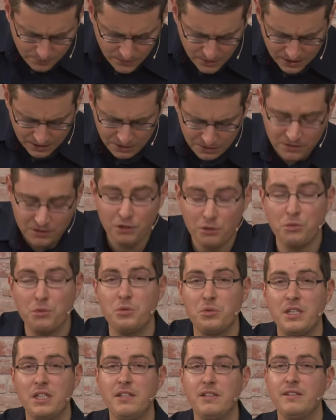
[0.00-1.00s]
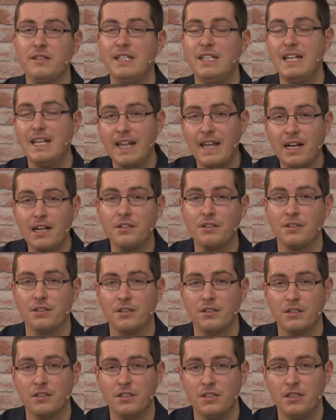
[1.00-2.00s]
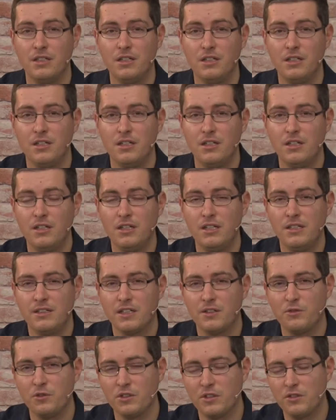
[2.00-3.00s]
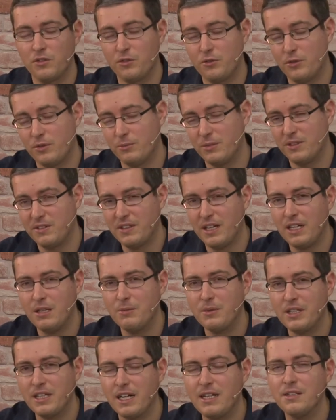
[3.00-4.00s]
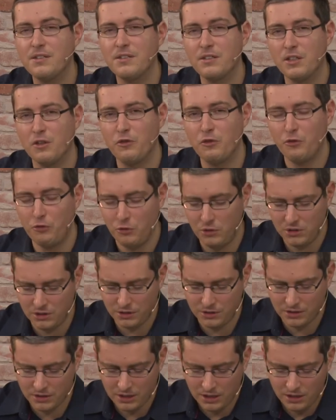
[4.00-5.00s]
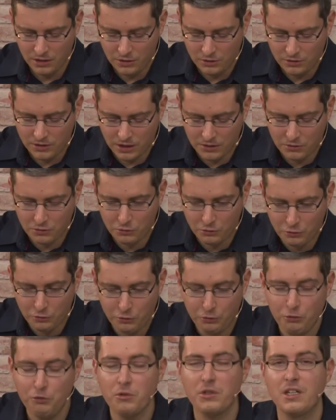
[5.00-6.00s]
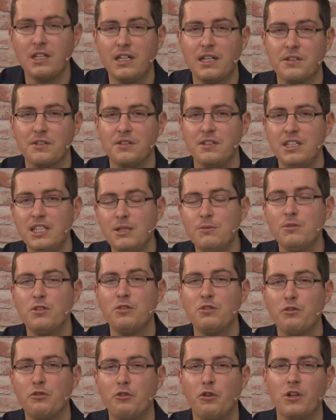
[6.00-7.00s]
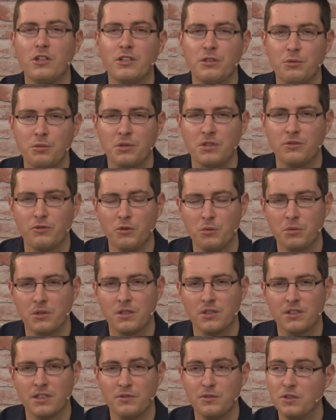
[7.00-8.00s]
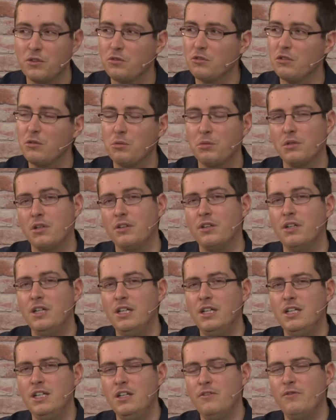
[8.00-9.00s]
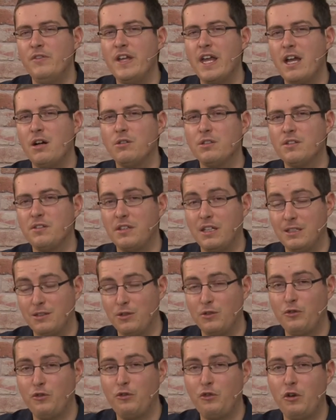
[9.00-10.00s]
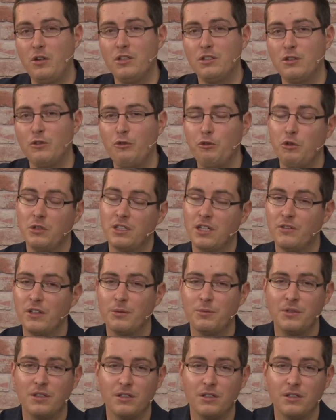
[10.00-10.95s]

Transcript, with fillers: diesen Geschichten lernen, dass wir uns mit seinem Geist erfüllt dazu führen lassen, ihm zu folgen Schritt für Schritt, dass wir zurückschauen, wie er uns als Volk geführt, denn wir haben,